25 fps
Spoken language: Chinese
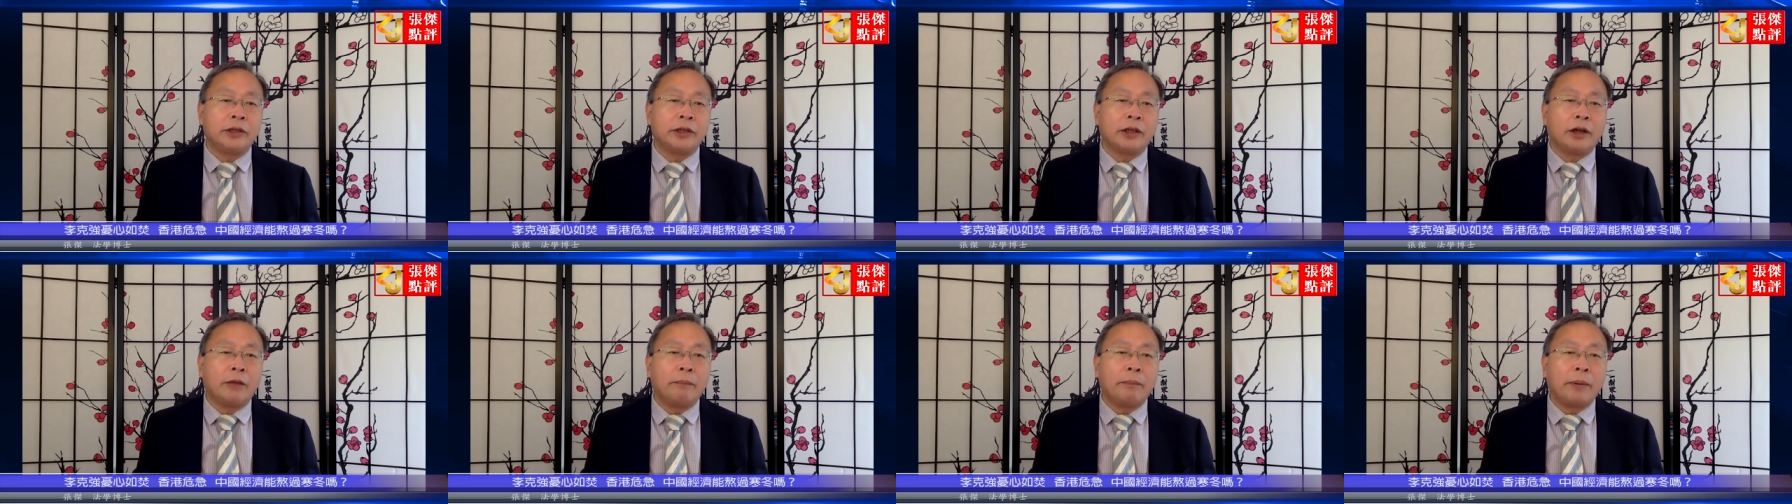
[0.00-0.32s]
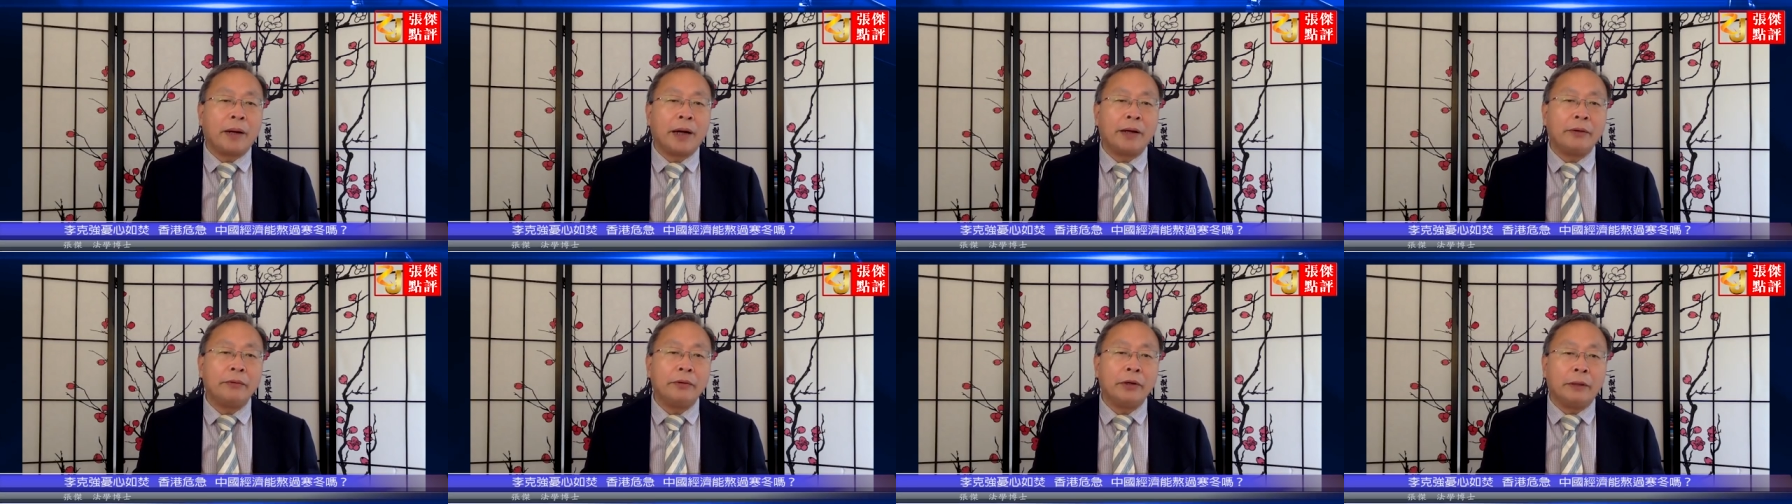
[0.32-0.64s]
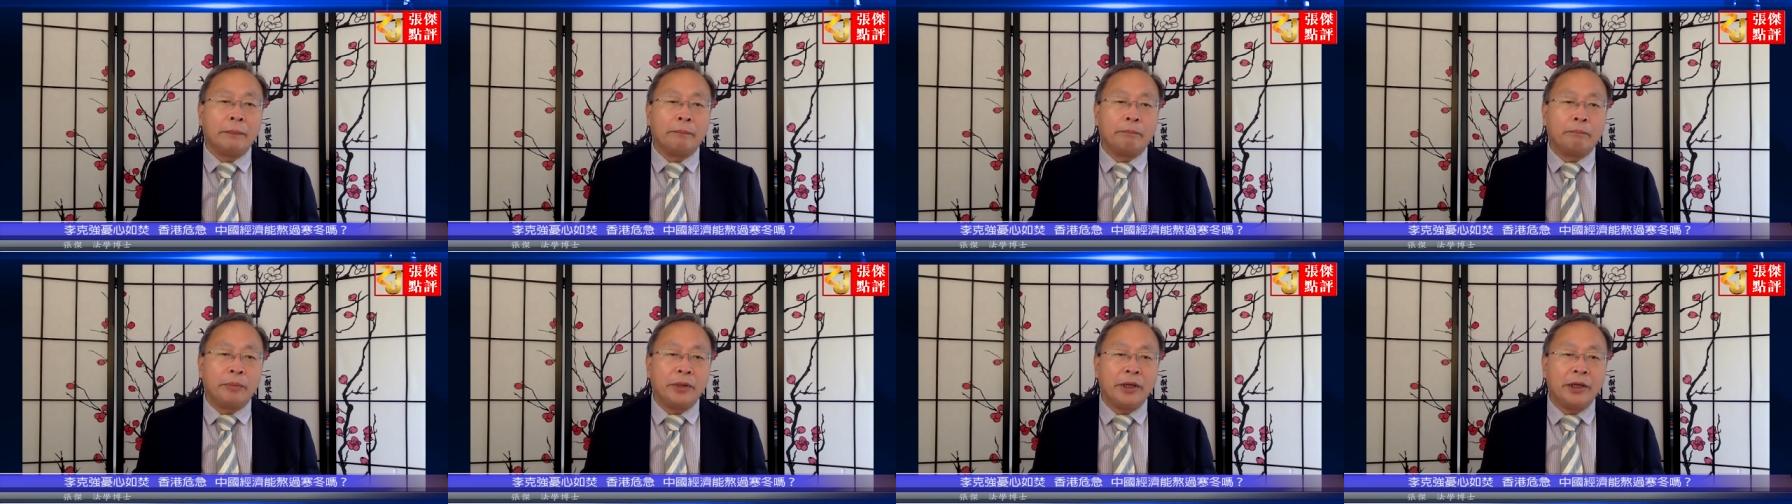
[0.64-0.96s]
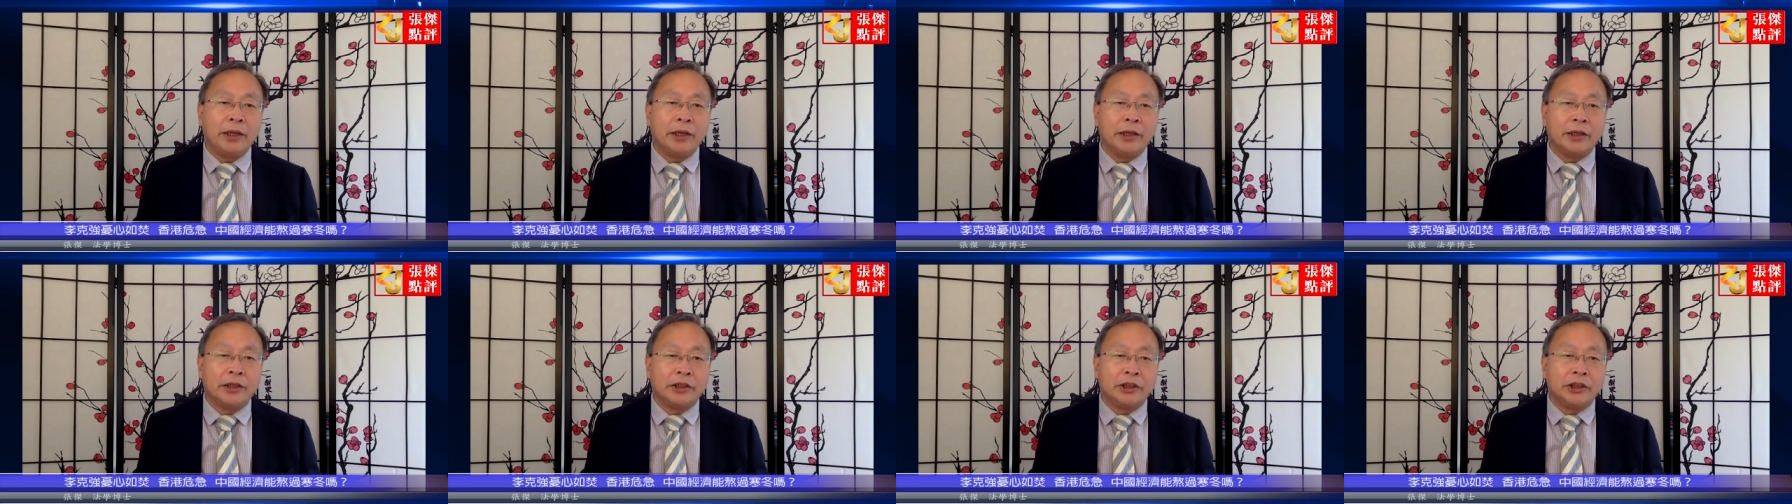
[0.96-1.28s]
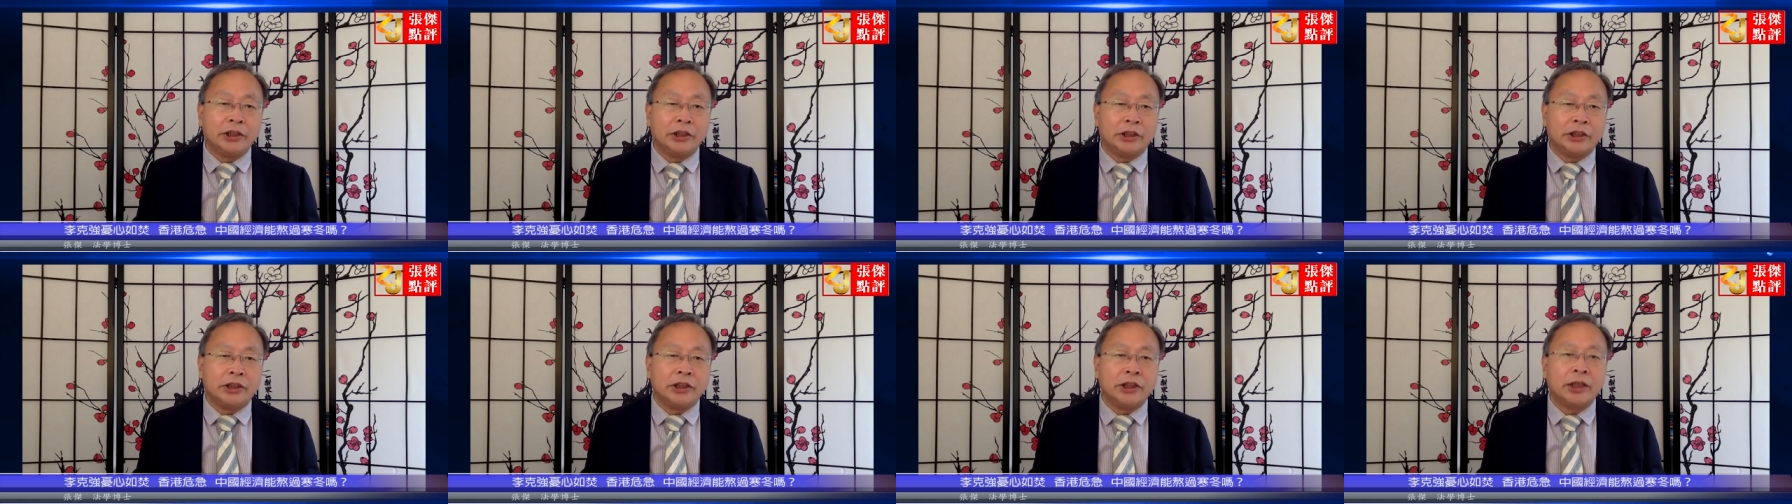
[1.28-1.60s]
到八月毕业
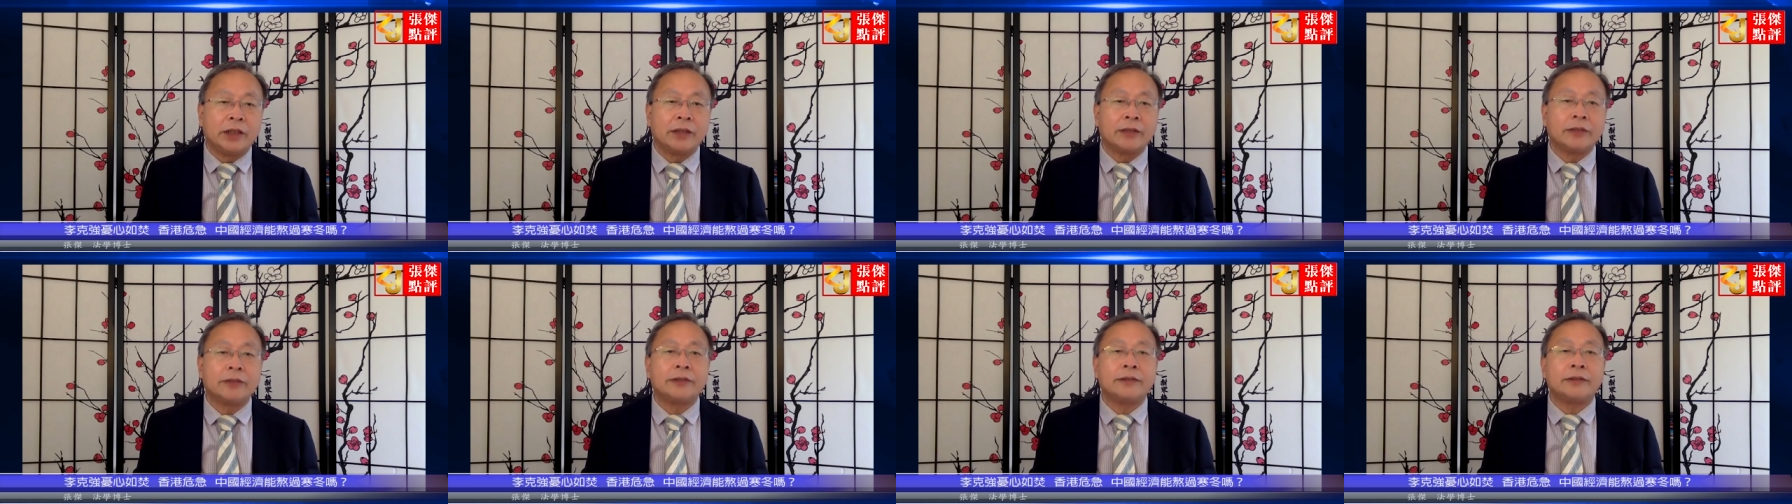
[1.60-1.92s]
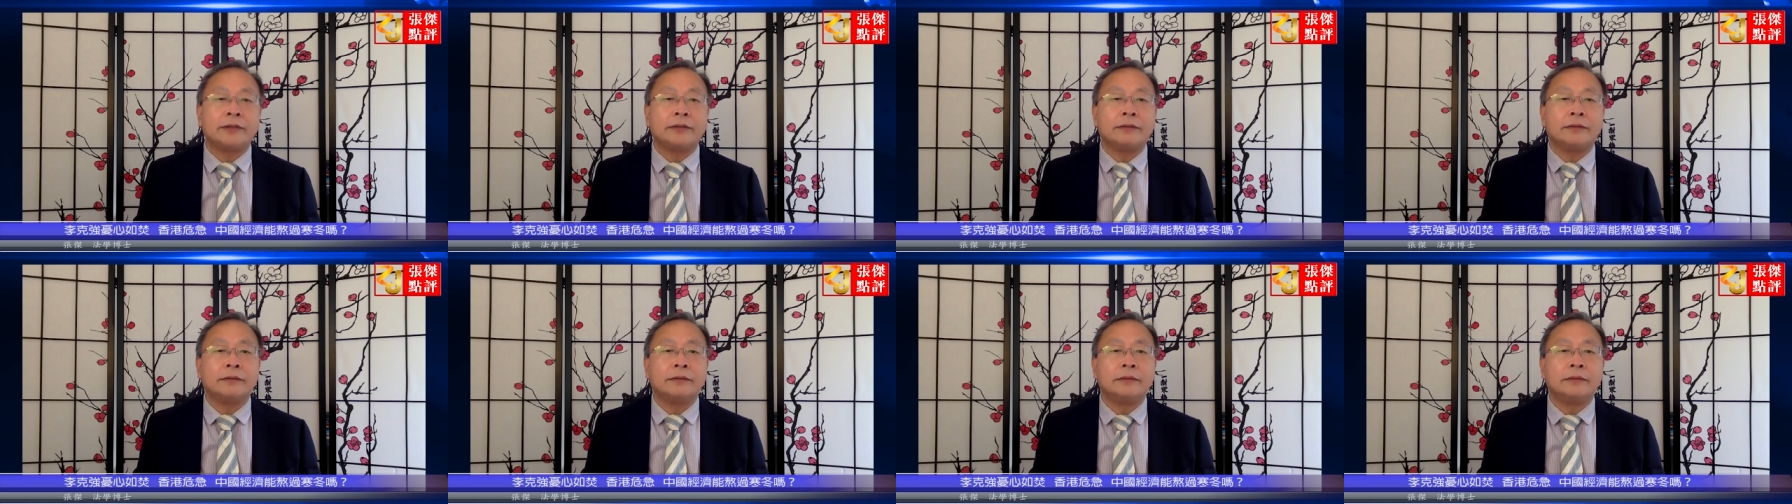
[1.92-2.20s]
季将至，